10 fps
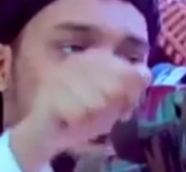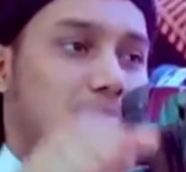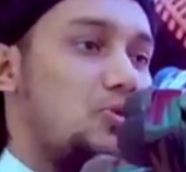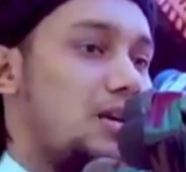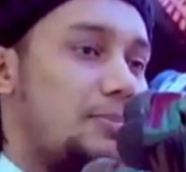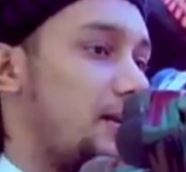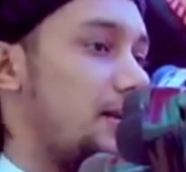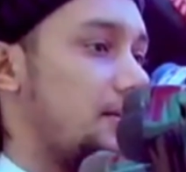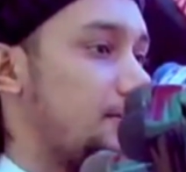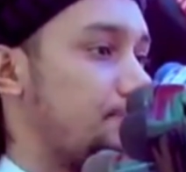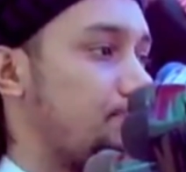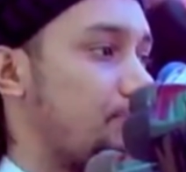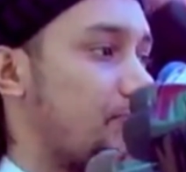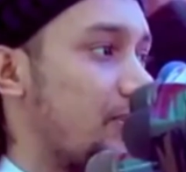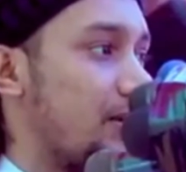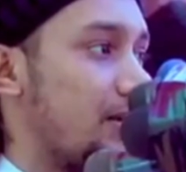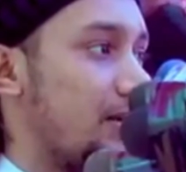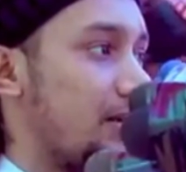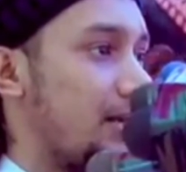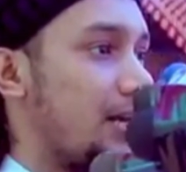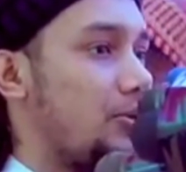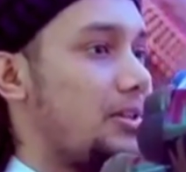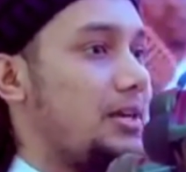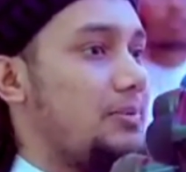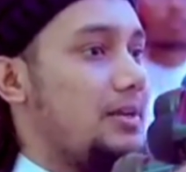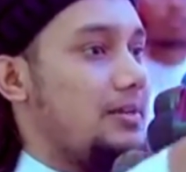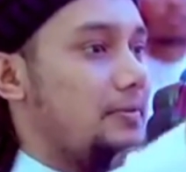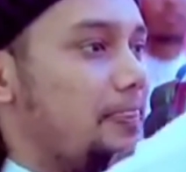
করতে বুক কাঁপে না খেয়াল করে দেখবেন